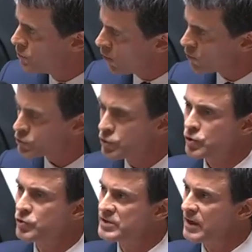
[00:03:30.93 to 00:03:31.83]
dans ce
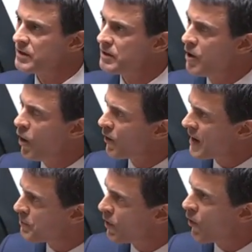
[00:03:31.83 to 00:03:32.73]
scrutin, en
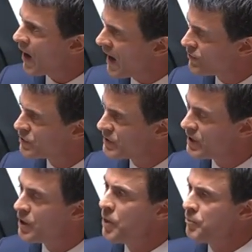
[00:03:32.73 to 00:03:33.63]
appelant à voter